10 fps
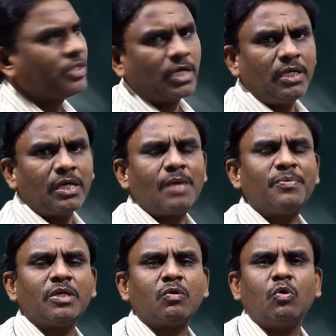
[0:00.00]
ఉంది అండి
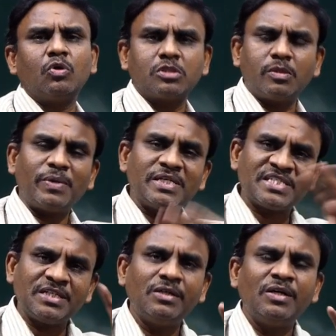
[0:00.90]
కాకపోతే కోర్స్
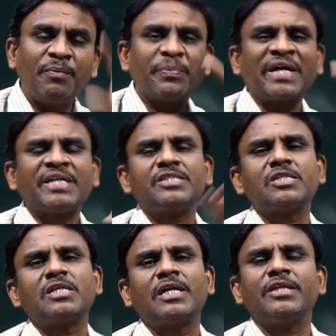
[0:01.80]
ప్లస్ ప్రాక్టీస్
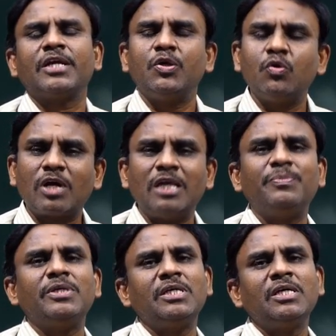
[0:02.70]
సెషన్ అనేది రెండు
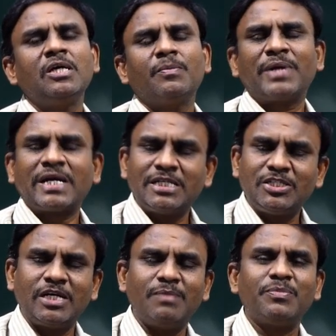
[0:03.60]
కలిపి ప్రాక్టీస్
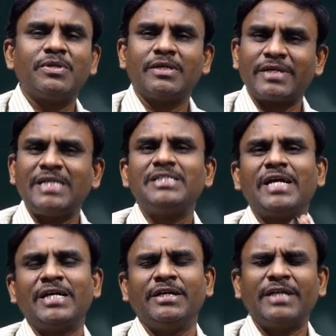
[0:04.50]
చేయడం ట్రై
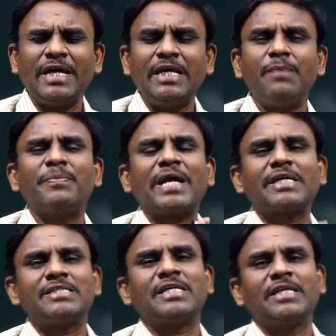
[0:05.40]
చేయండి డైలీ
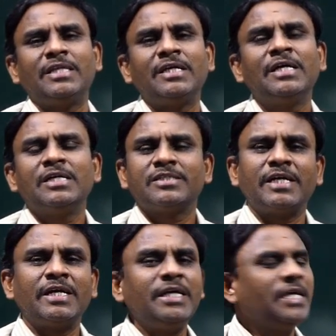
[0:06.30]
ప్రాక్టీస్ అనేది
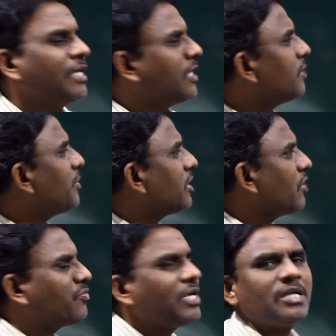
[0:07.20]
చేయండి ఇది మీకు
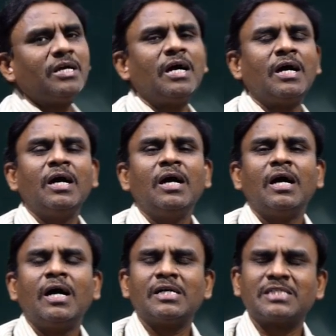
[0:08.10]
డెఫినెట్లీగా
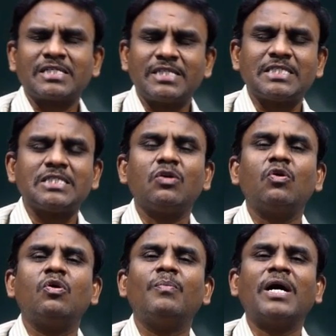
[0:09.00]

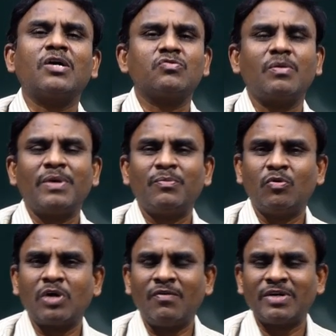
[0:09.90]
సక్సెస్లో భాగస్వామ్యము
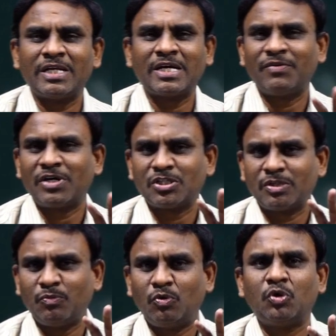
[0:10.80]
కావడానికి
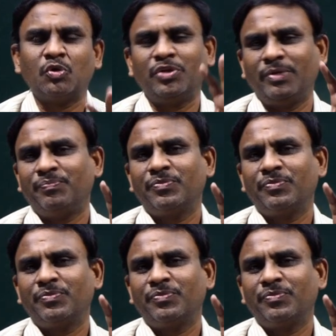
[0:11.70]
అవకాశం ఉంటుంది